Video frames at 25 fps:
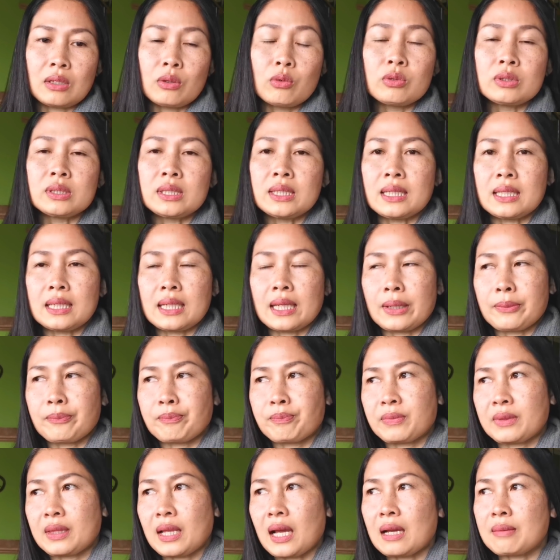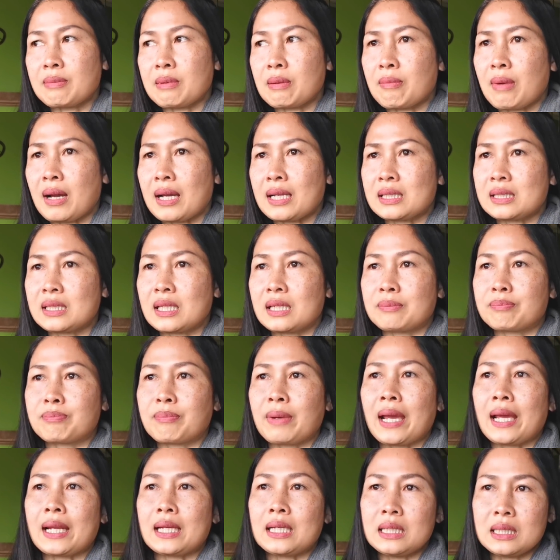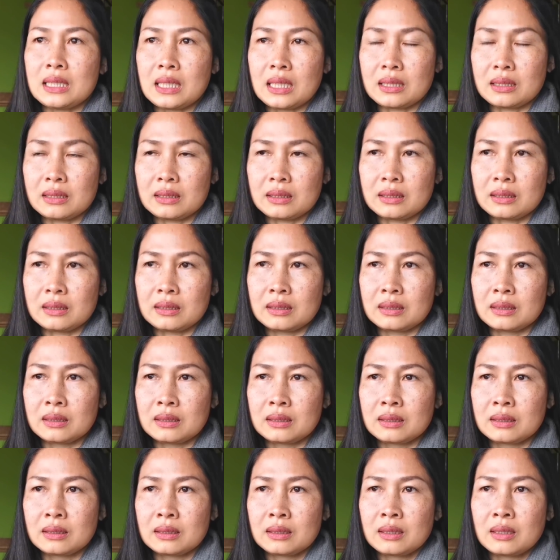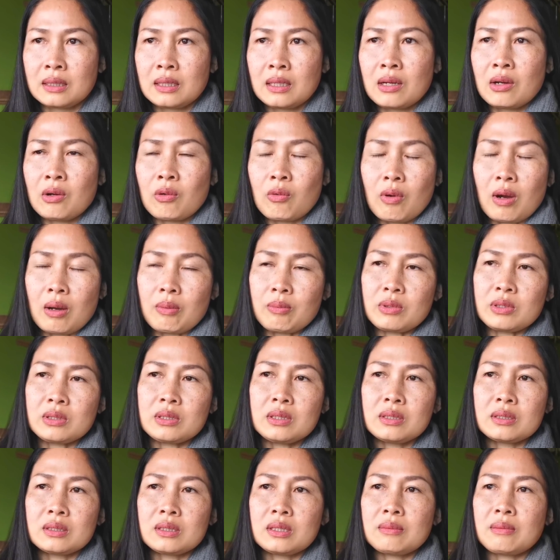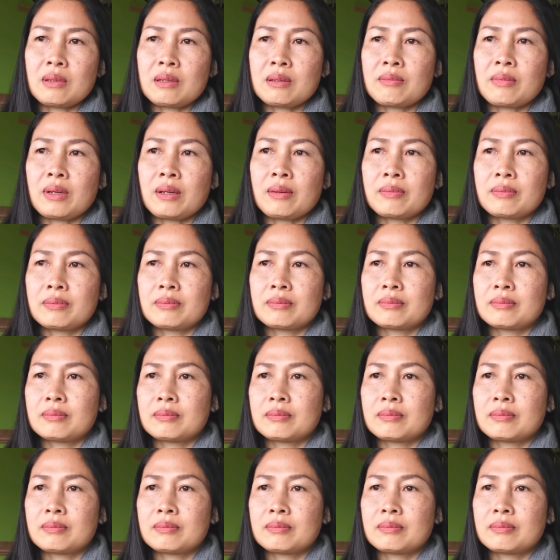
ลูซี่เนี่ยได้ประมาณเจ็ดแปดเดือน ความรู้สึกที่มันแบบ